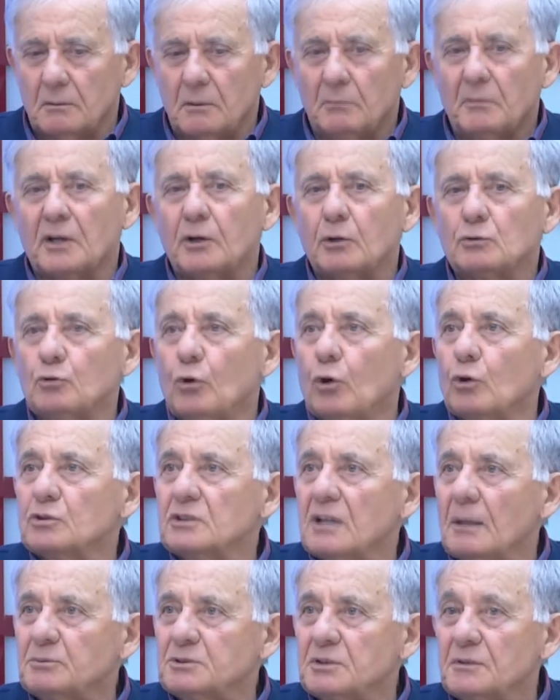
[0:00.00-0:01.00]
bakıyorsun
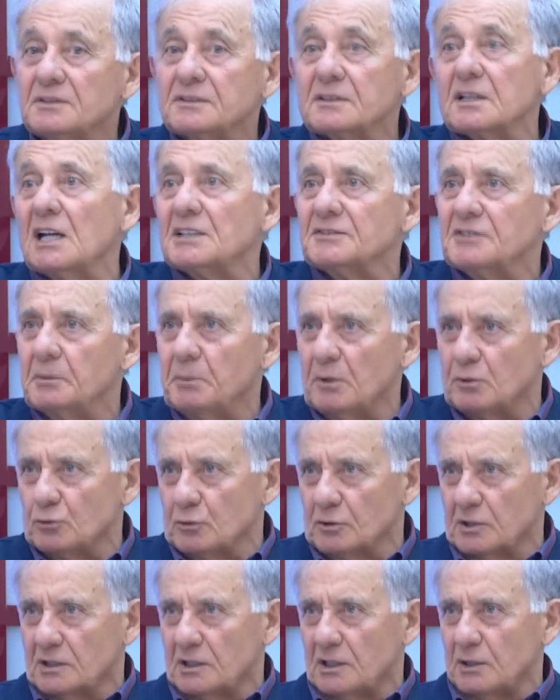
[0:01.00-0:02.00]
orada bu sefer transfer etmek
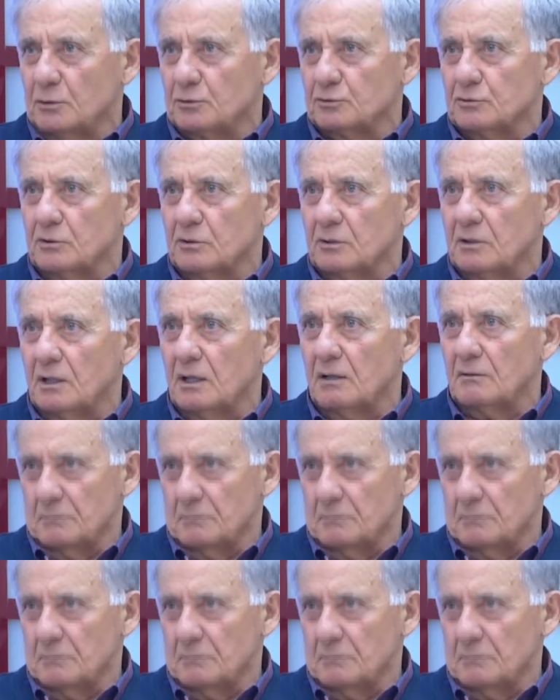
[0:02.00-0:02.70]
zorunda kalıyor evet. sonra ya.